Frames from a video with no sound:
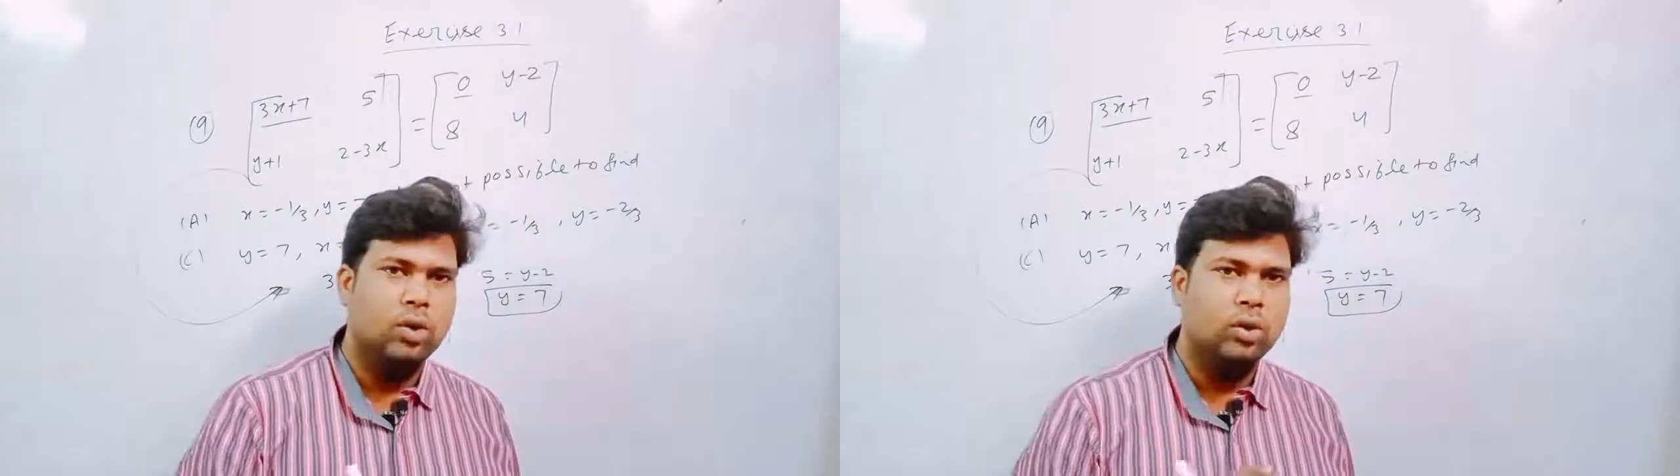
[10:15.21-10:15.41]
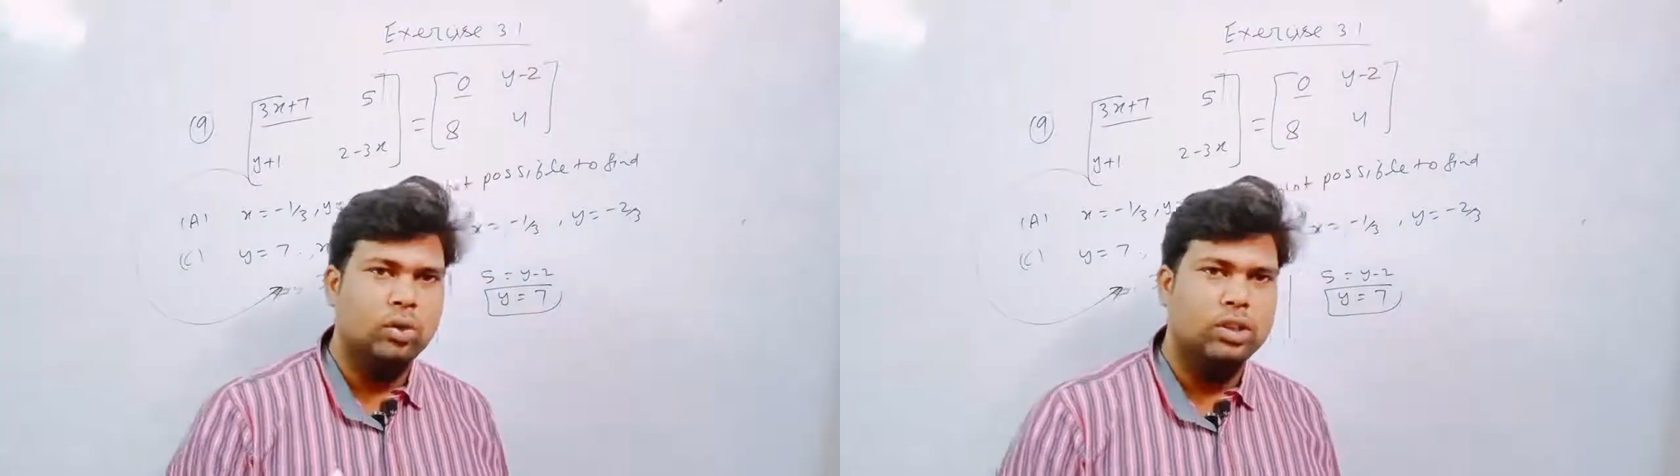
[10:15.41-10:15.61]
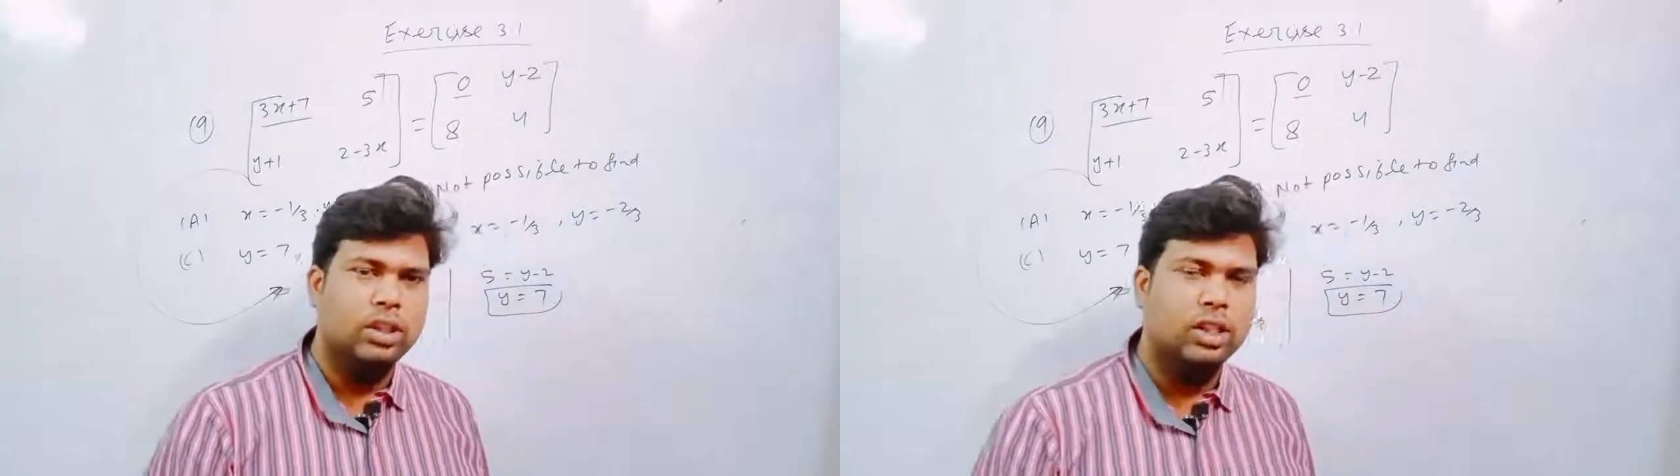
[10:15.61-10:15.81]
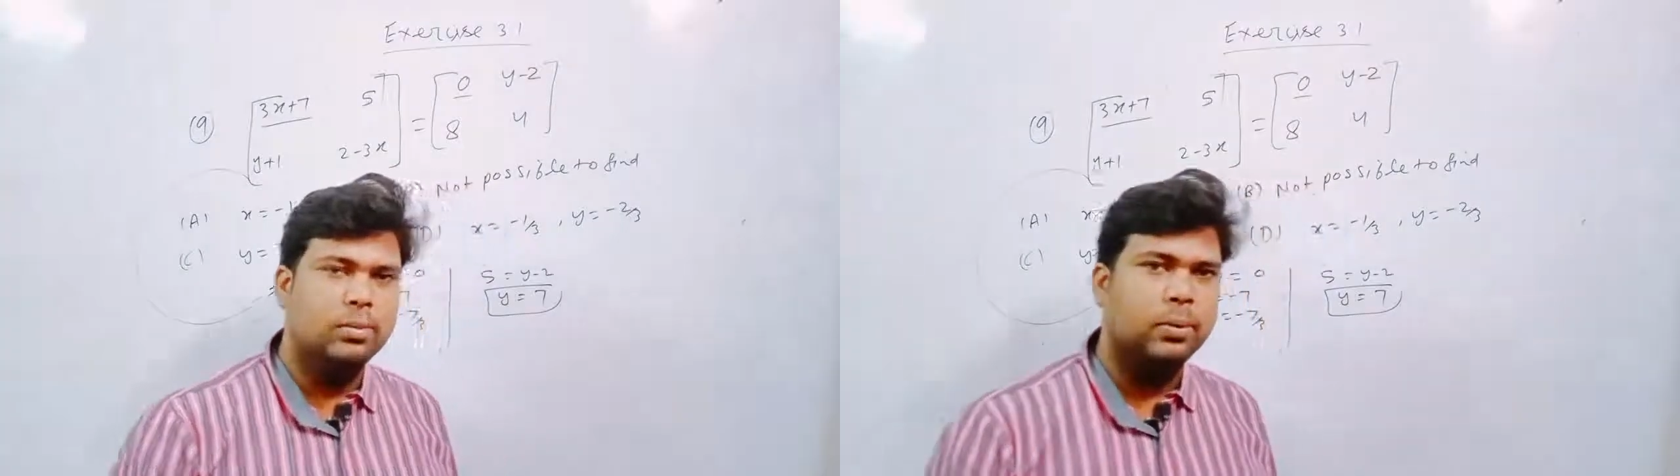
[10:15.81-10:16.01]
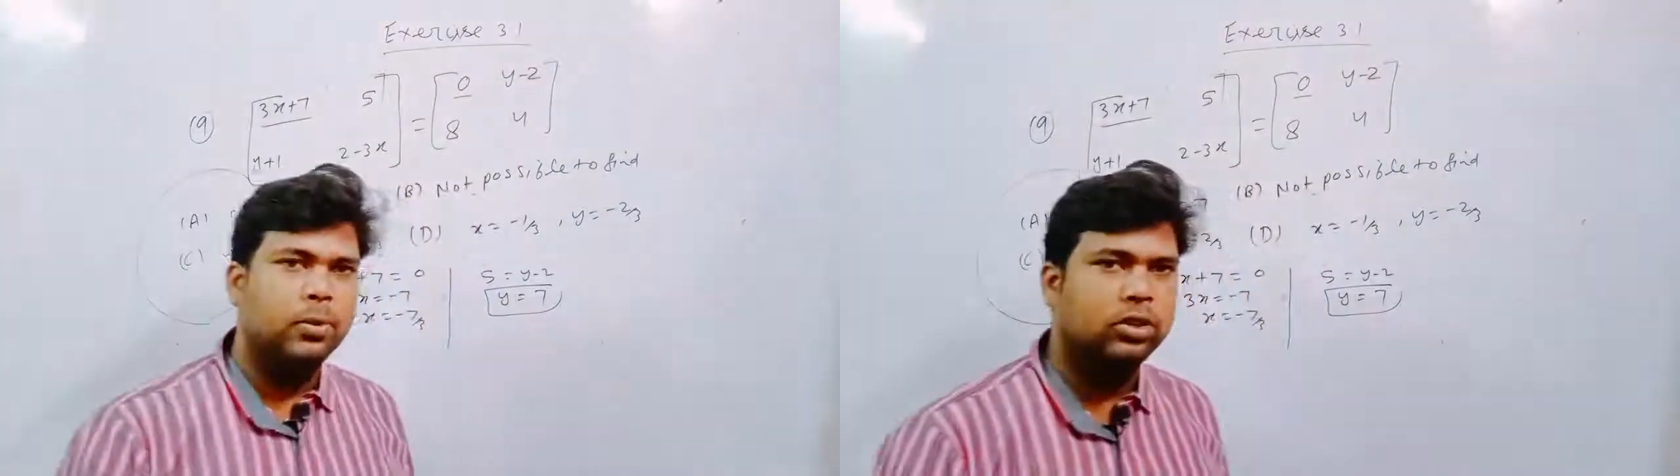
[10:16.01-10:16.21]
हो तो जितनी
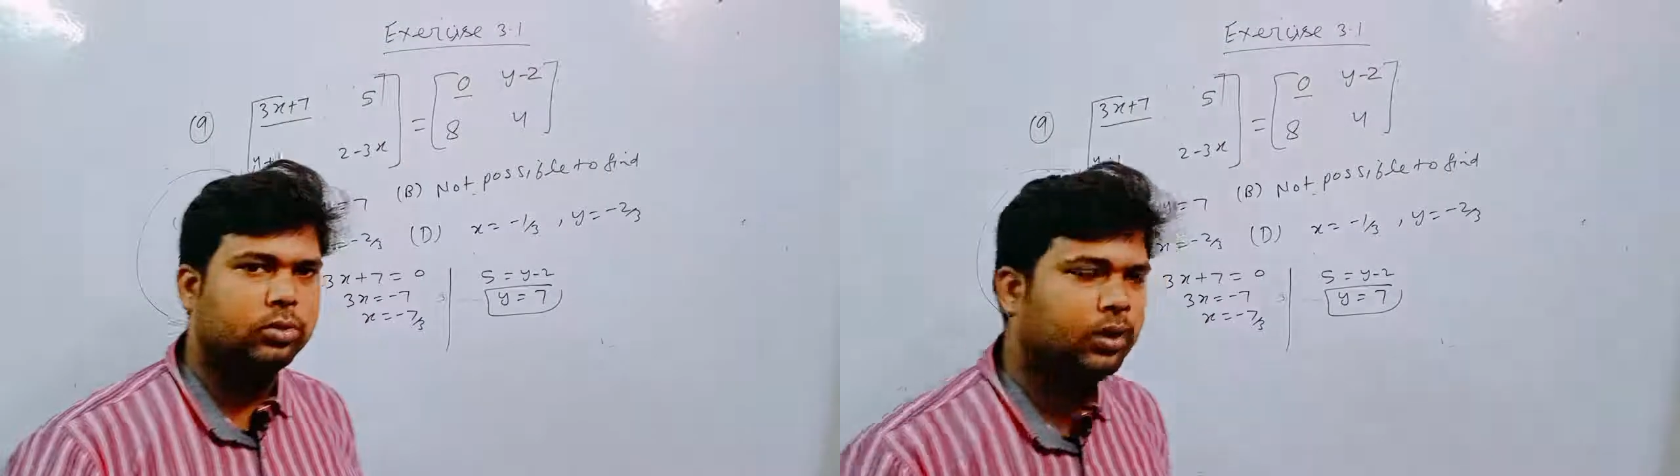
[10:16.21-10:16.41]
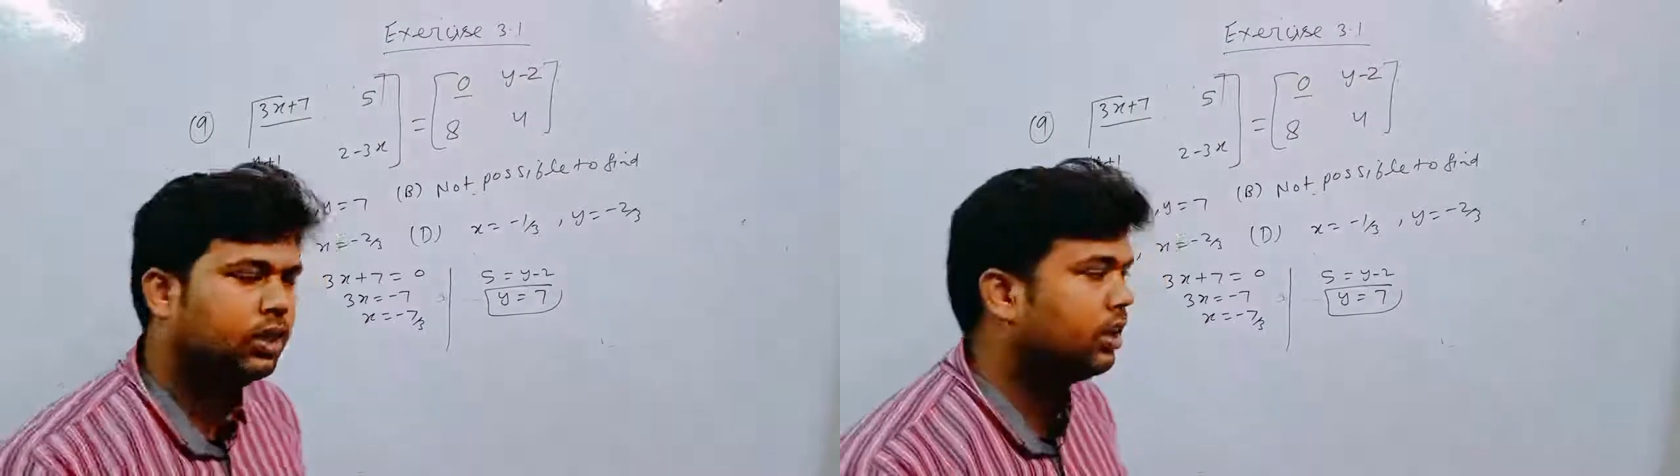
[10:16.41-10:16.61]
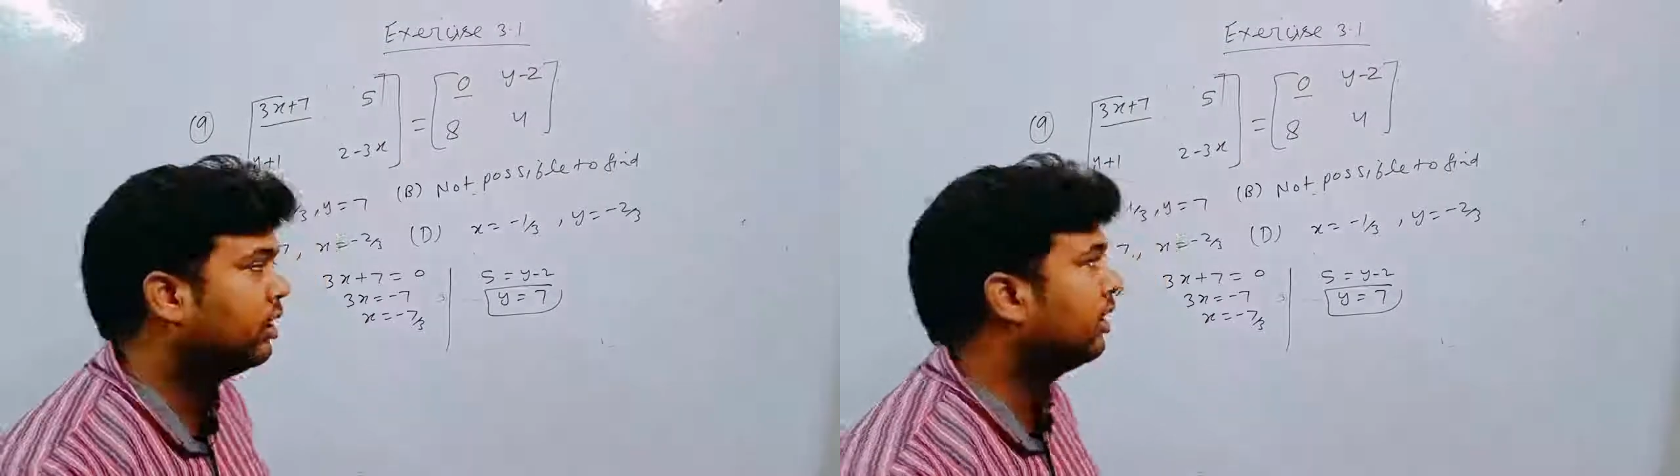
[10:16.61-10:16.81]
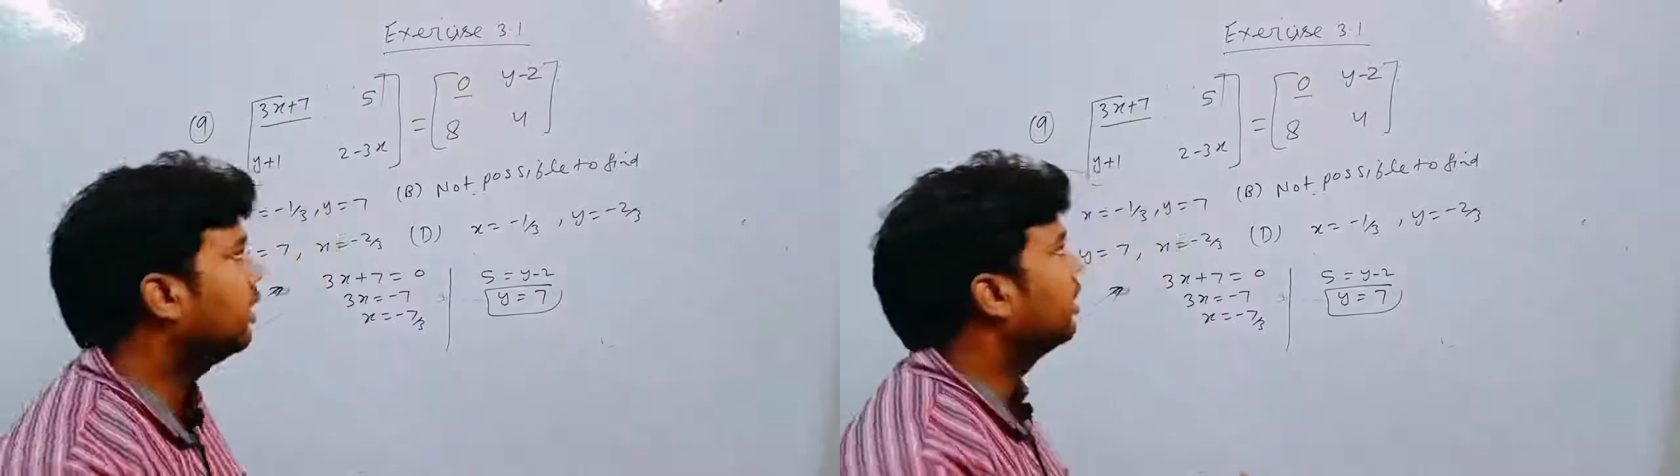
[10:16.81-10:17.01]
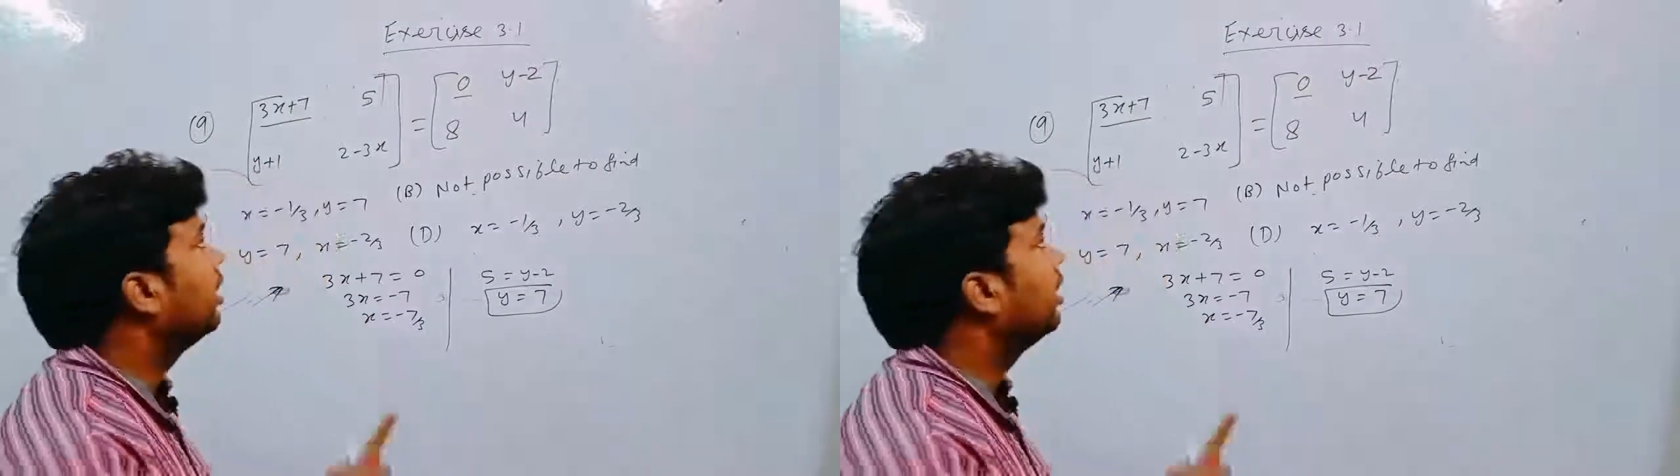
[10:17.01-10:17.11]
भी पॉसिबिलिटी हैं